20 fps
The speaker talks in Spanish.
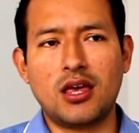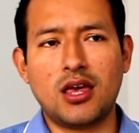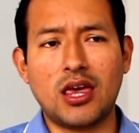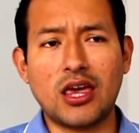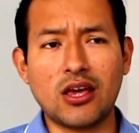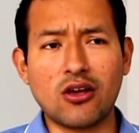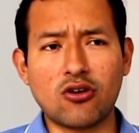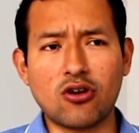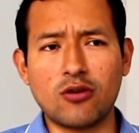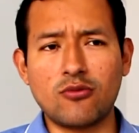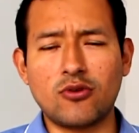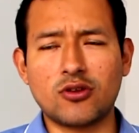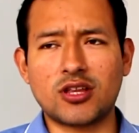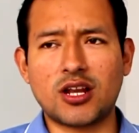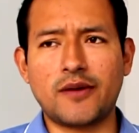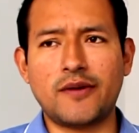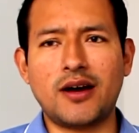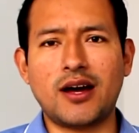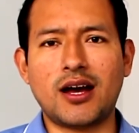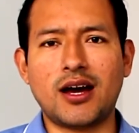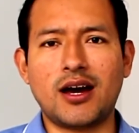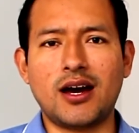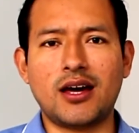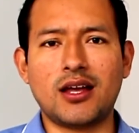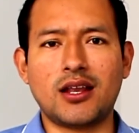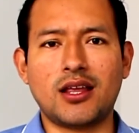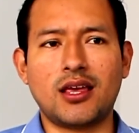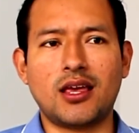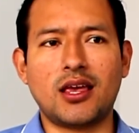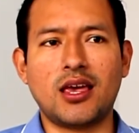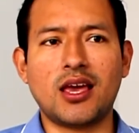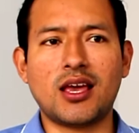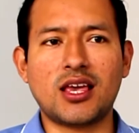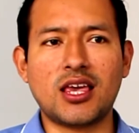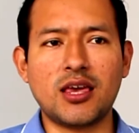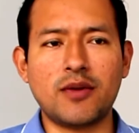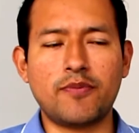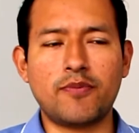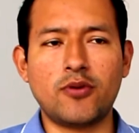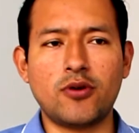en cómo trabajar en
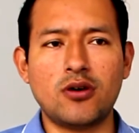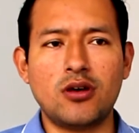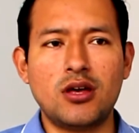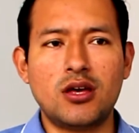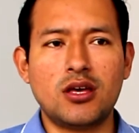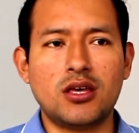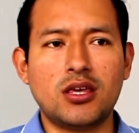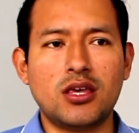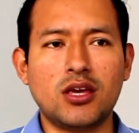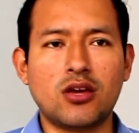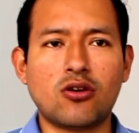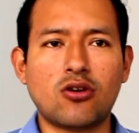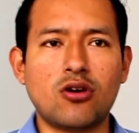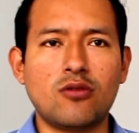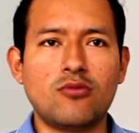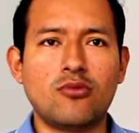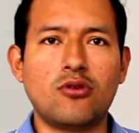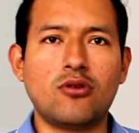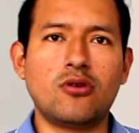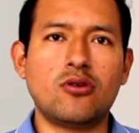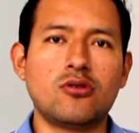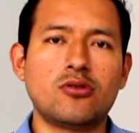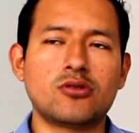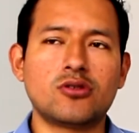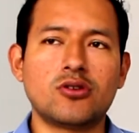equipo y cómo